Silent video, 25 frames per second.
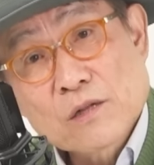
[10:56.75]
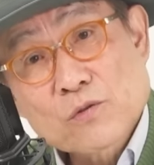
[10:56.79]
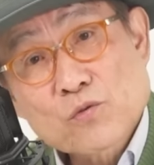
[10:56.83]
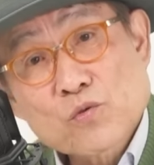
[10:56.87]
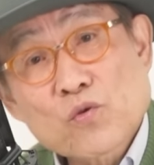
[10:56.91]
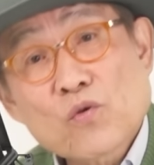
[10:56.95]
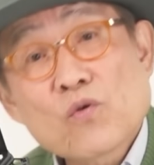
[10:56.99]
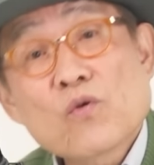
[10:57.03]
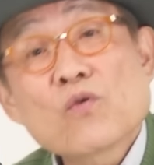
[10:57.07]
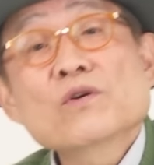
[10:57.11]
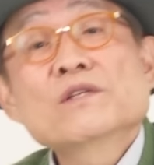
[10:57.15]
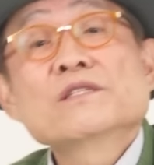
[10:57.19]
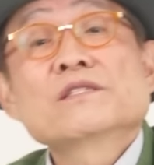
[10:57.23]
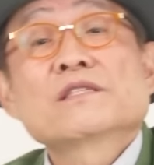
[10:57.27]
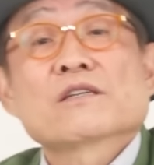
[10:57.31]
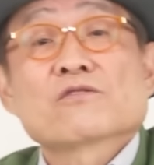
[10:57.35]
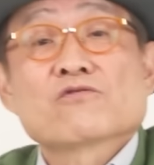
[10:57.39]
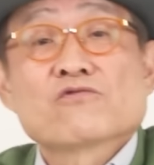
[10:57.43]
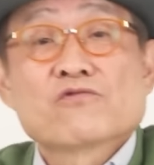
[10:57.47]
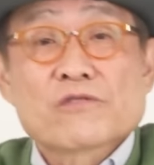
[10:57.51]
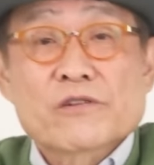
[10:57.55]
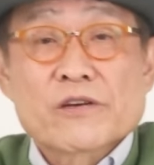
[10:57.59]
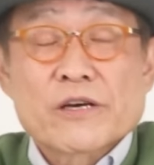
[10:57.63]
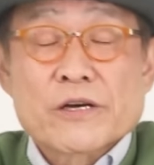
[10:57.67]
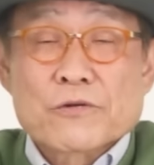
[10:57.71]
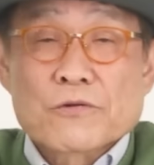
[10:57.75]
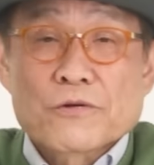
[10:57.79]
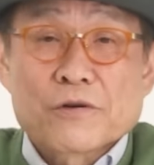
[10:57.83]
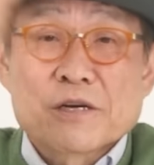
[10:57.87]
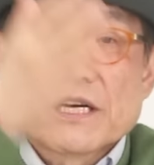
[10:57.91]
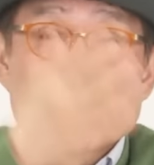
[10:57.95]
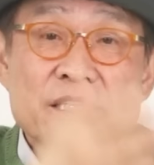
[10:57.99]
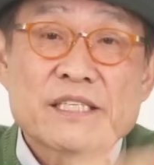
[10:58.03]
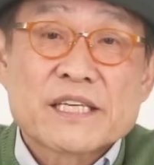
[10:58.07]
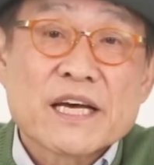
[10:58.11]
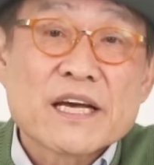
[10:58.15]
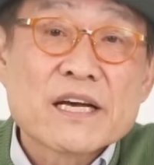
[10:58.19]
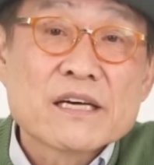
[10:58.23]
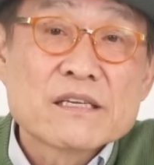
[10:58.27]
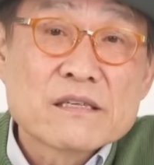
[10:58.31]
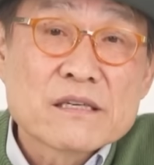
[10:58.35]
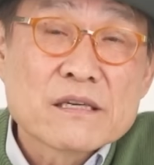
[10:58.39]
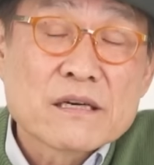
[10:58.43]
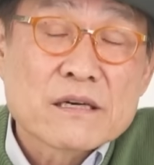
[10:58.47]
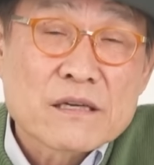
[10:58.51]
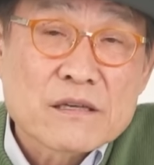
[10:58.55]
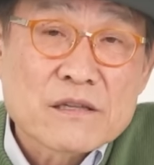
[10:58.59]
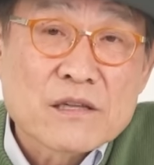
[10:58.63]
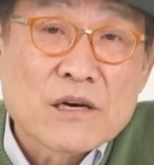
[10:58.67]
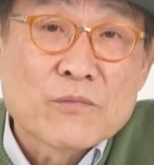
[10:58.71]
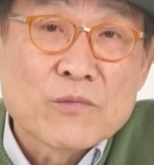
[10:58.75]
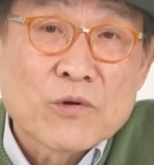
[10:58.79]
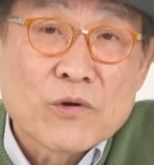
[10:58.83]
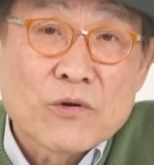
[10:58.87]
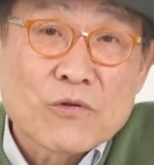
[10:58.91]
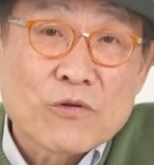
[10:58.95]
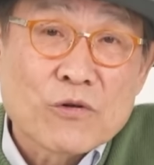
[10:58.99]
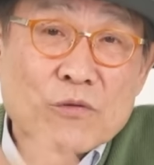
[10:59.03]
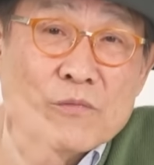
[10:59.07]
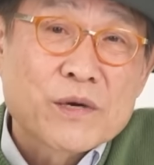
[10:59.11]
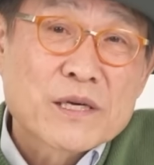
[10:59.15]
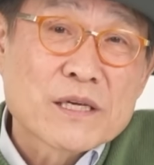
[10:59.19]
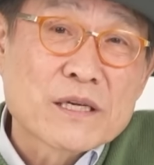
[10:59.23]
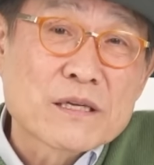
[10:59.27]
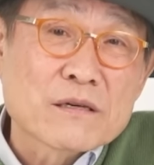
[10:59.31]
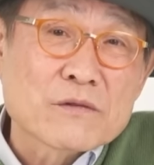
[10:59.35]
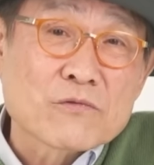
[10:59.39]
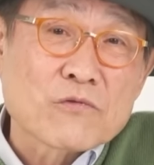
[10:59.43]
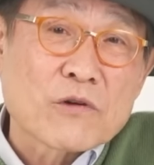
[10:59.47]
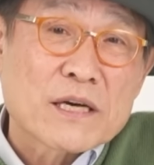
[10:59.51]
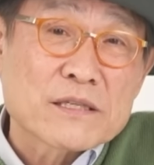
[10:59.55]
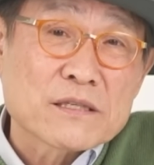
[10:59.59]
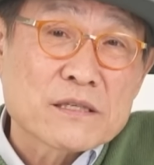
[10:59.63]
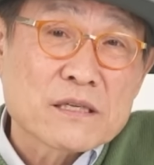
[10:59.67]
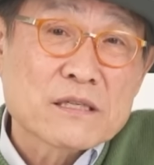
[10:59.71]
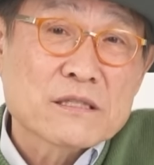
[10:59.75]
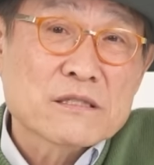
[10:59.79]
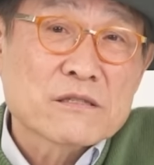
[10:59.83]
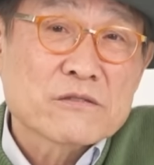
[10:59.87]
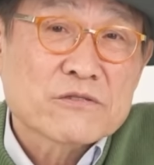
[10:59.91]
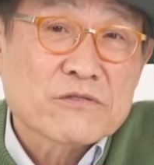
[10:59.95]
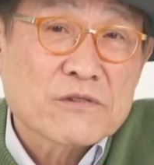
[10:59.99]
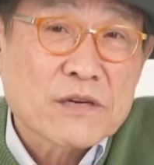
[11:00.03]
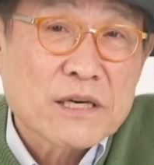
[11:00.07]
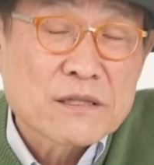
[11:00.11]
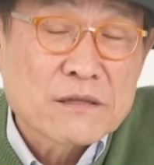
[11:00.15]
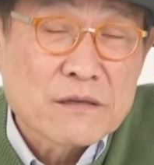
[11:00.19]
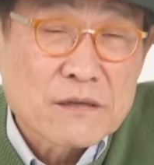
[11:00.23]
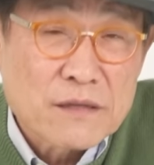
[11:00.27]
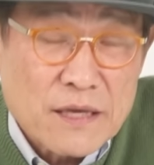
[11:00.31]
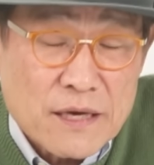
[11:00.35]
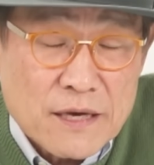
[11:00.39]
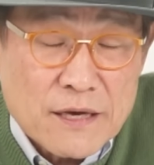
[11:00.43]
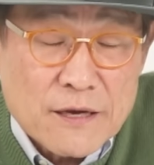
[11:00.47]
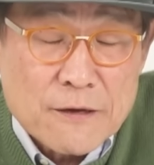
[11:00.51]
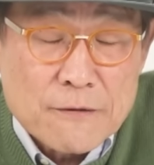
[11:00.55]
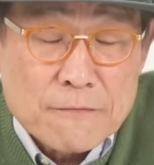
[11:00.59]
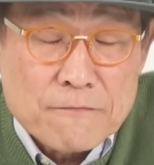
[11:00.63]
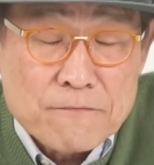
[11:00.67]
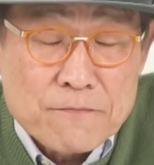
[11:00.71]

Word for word: 또 이제 국회로 재의결이 넘어오고 뭐 이런 과정이 있을 수가 있는데